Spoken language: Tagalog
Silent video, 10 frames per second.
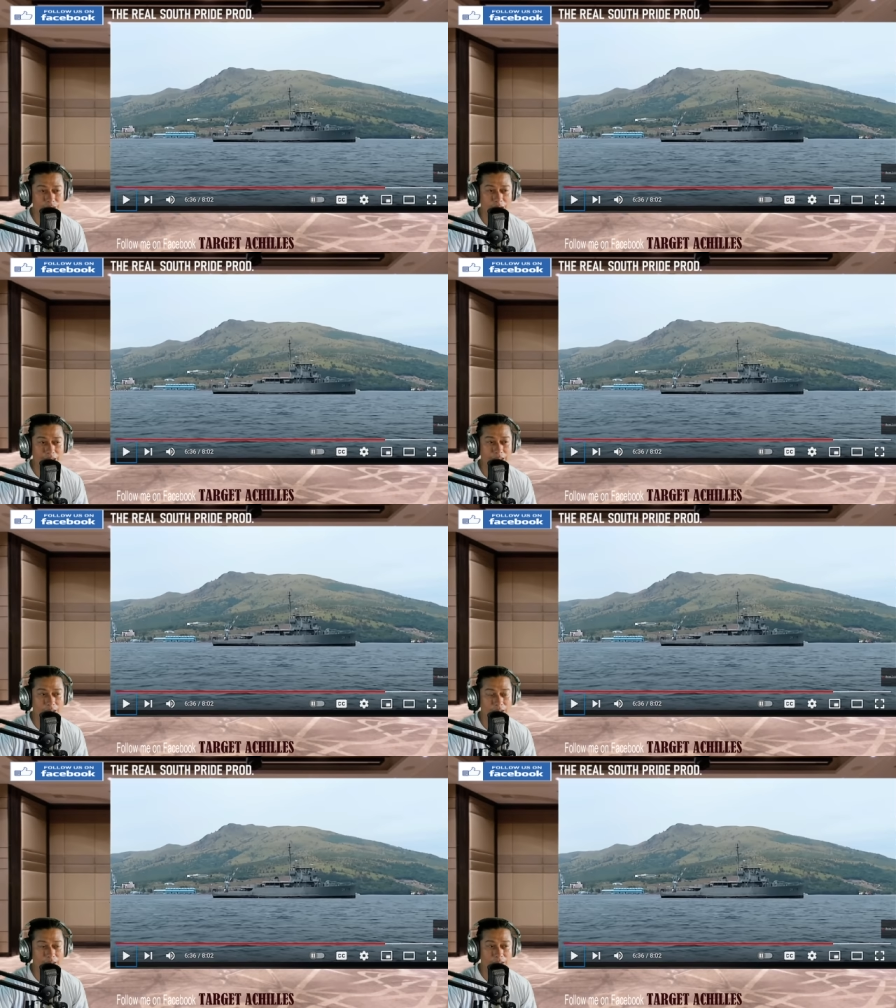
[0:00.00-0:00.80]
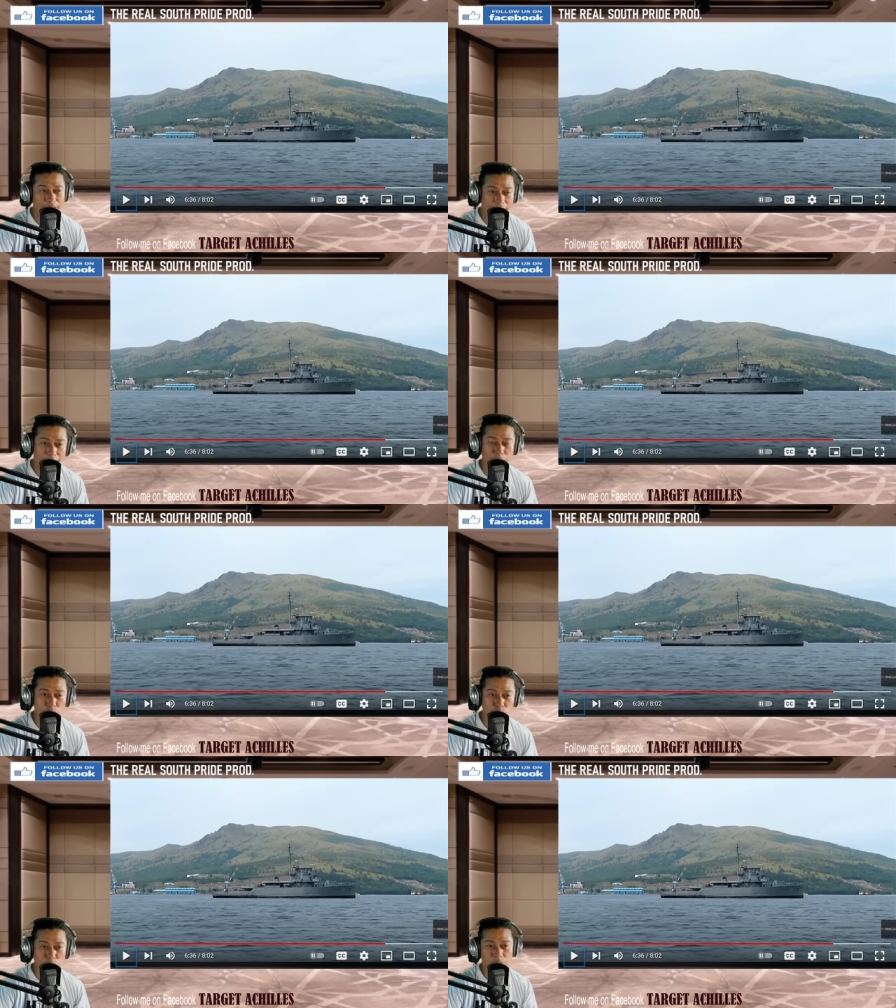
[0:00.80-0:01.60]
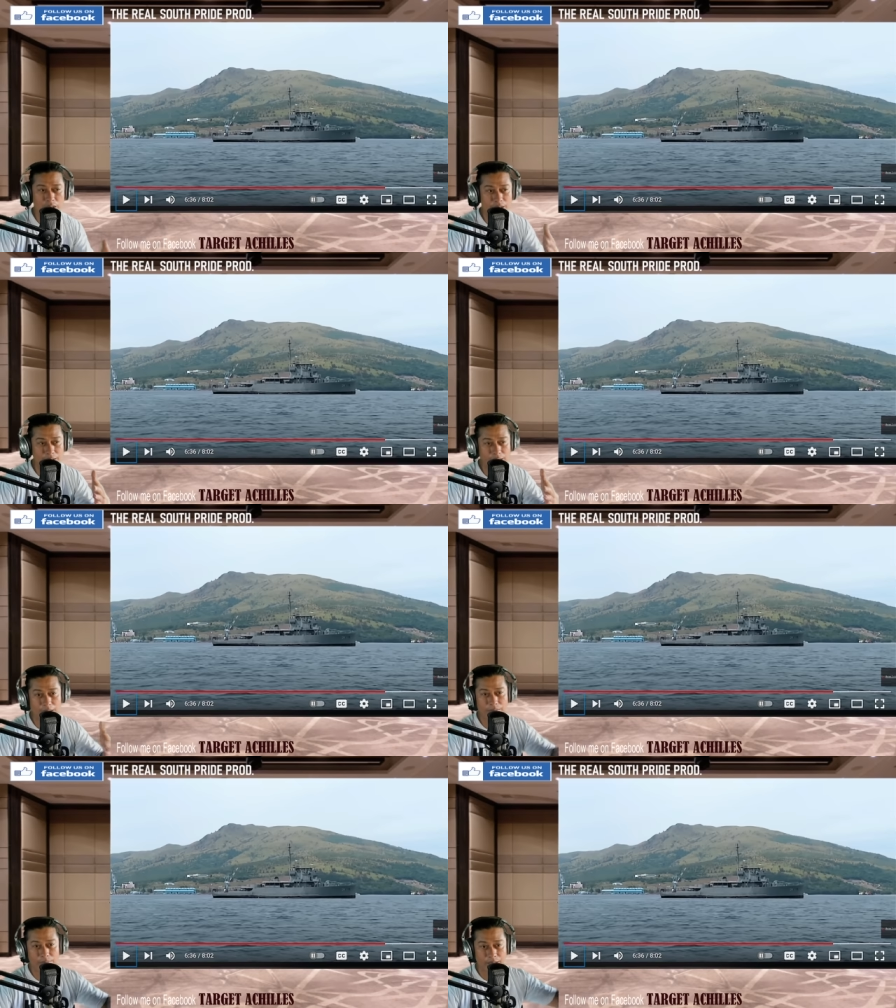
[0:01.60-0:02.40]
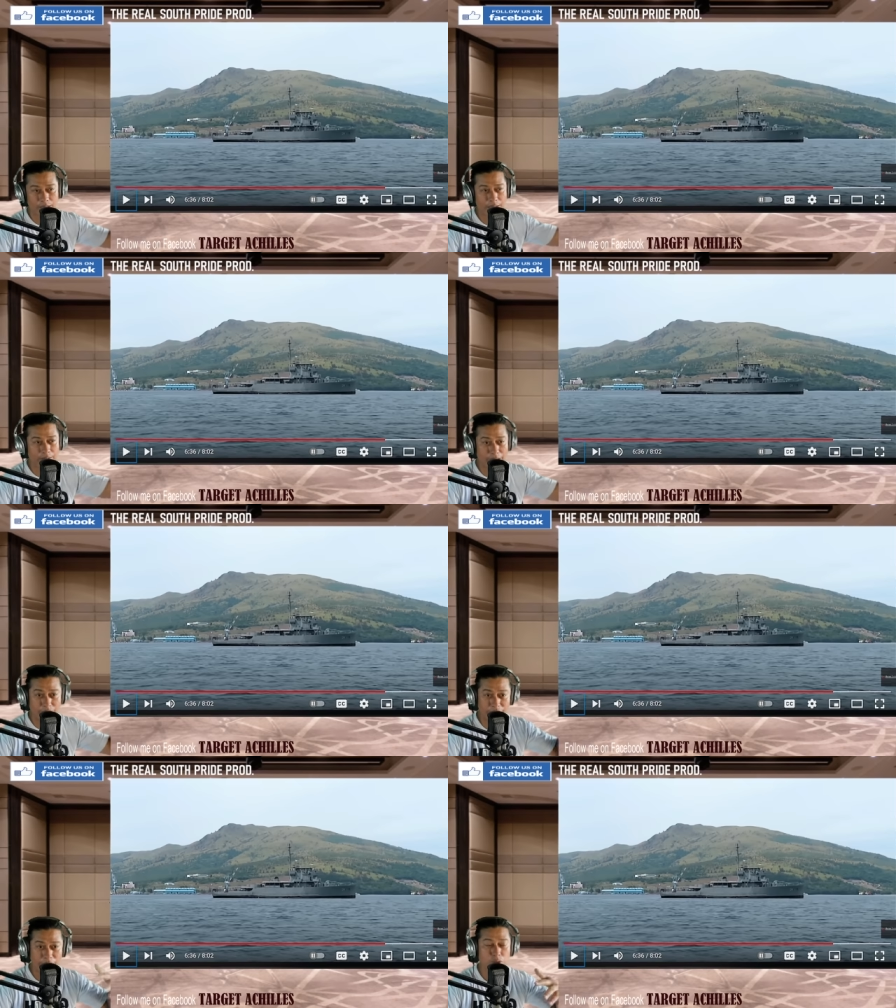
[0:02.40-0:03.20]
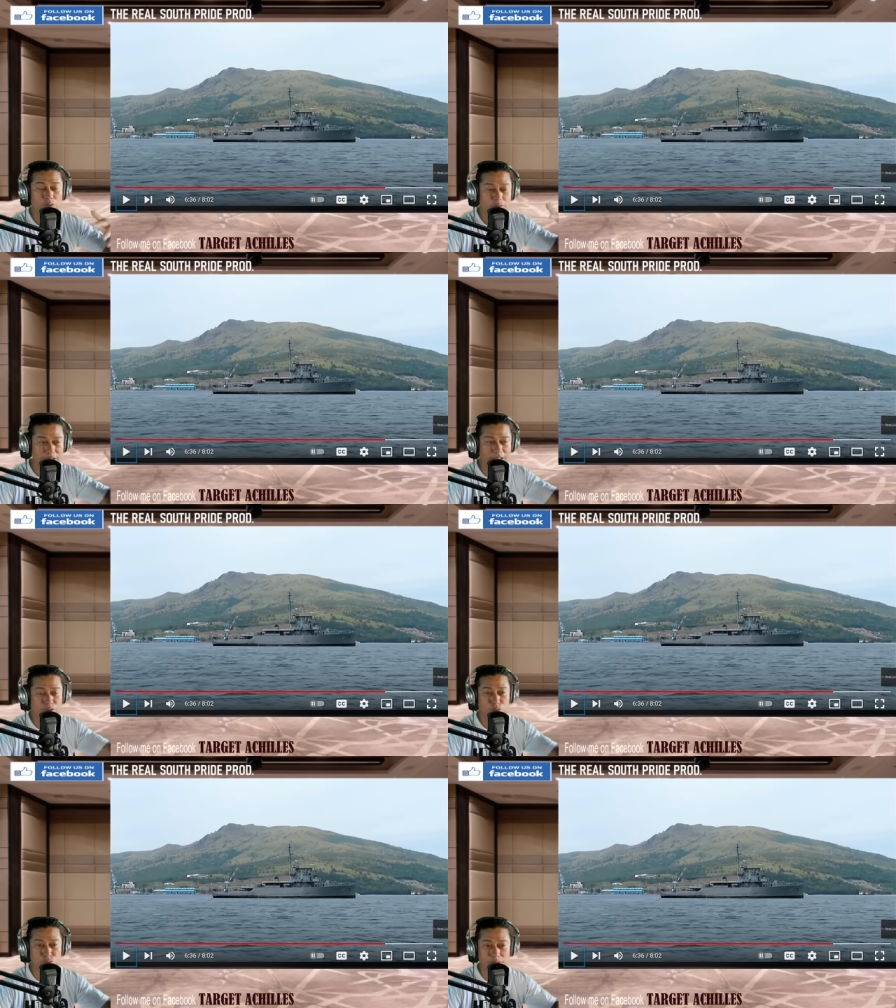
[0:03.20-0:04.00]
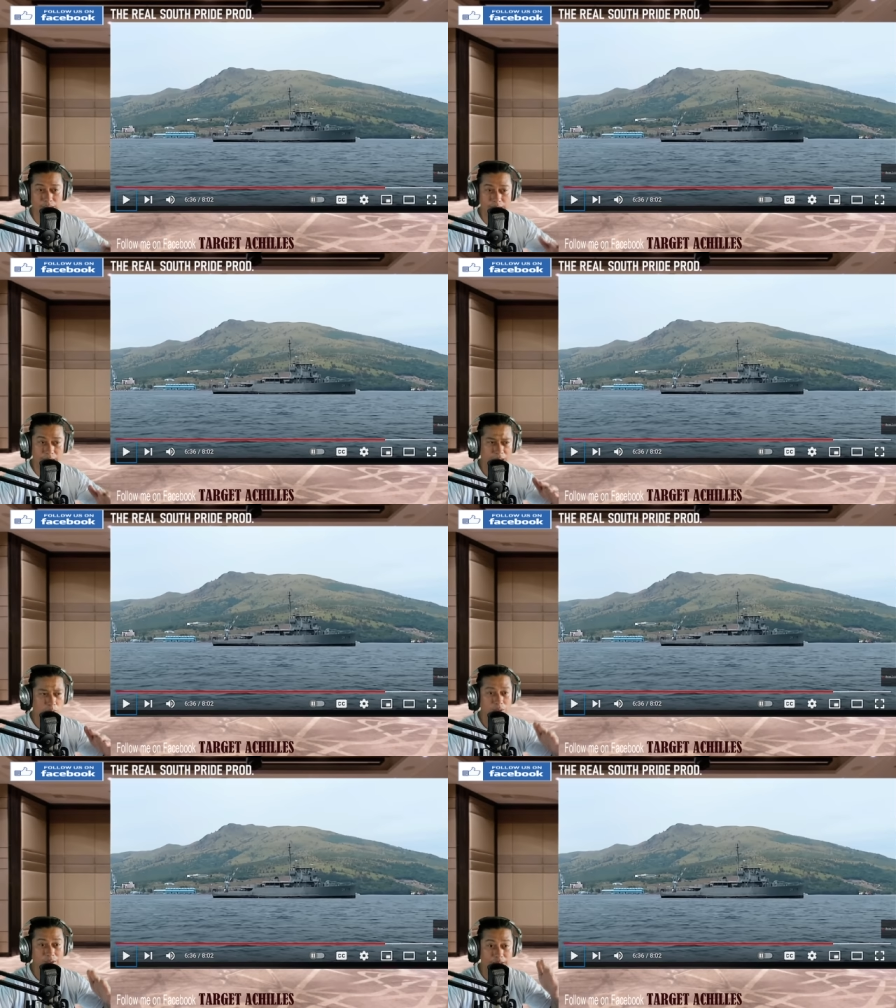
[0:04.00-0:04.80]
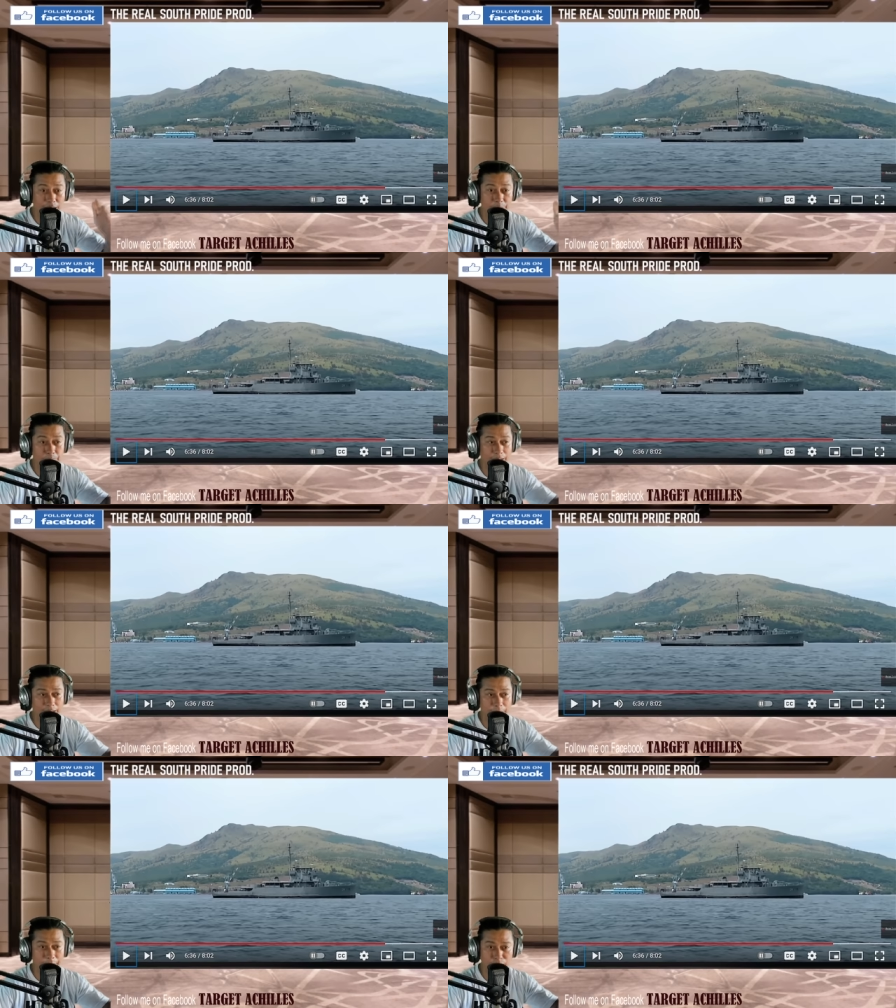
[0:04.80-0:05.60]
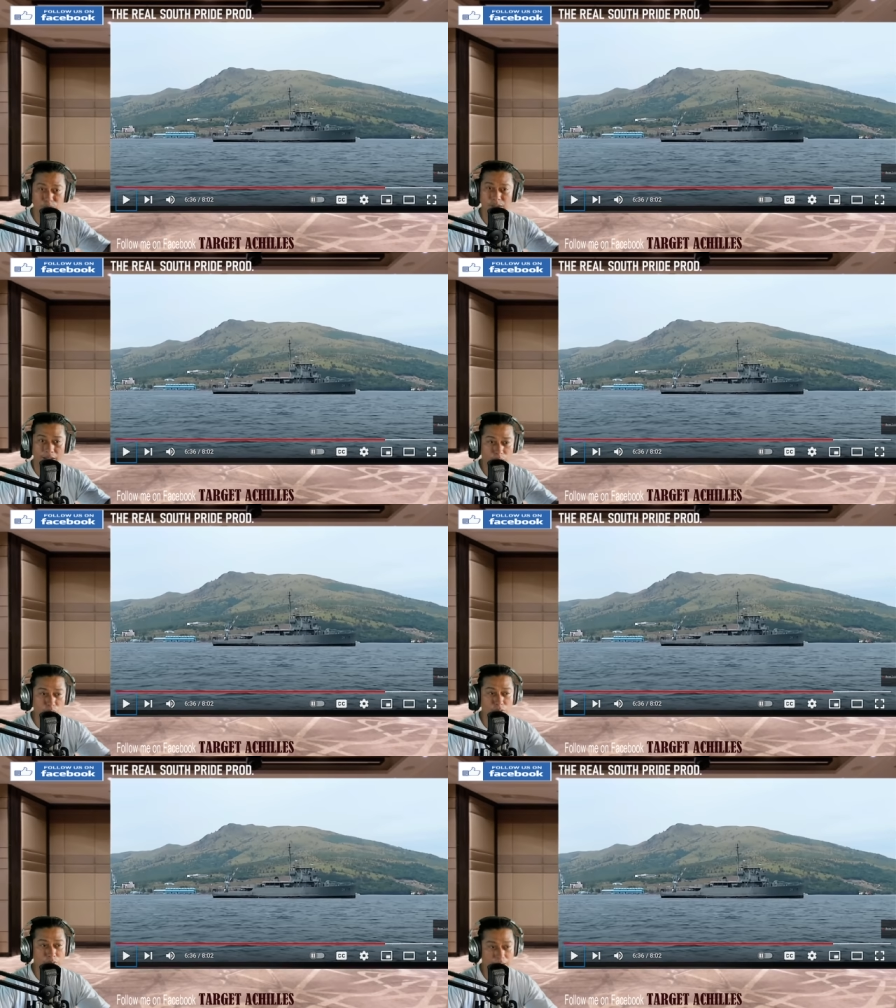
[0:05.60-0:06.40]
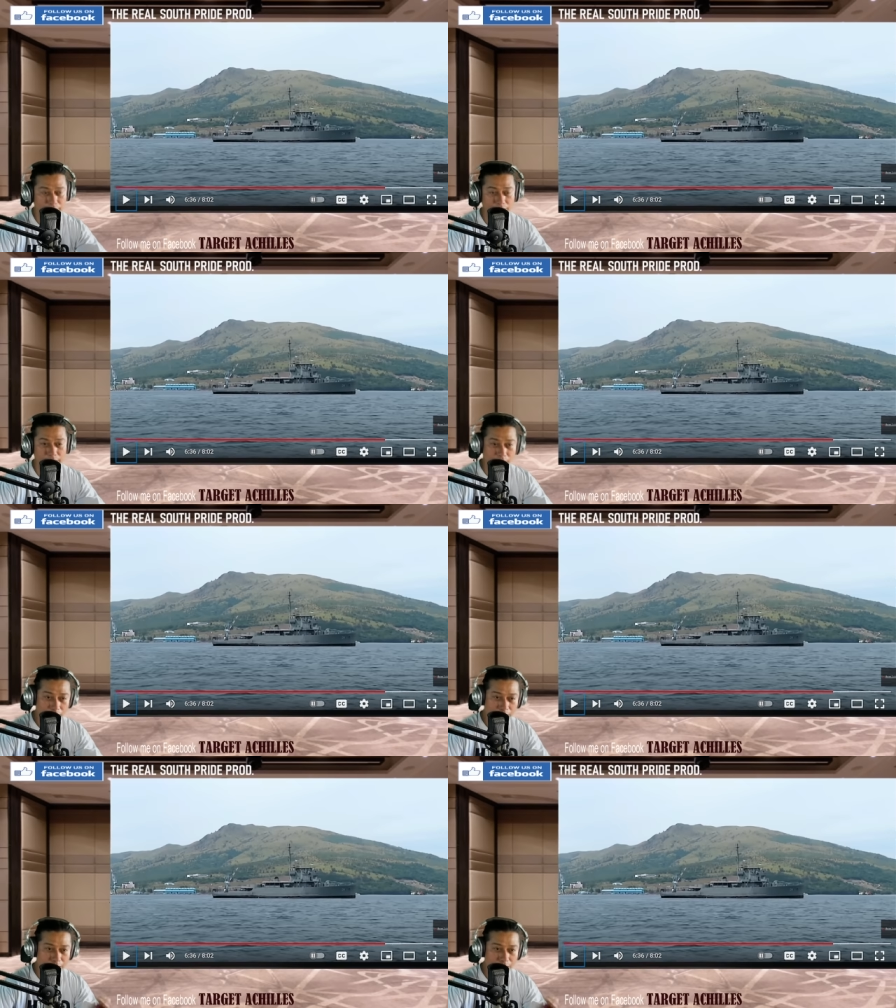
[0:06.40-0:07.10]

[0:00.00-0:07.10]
China eh iurong ang kanilang mga Navy o yung China Coast Guard na wag na nilang pakailaman yung teritoryo natin.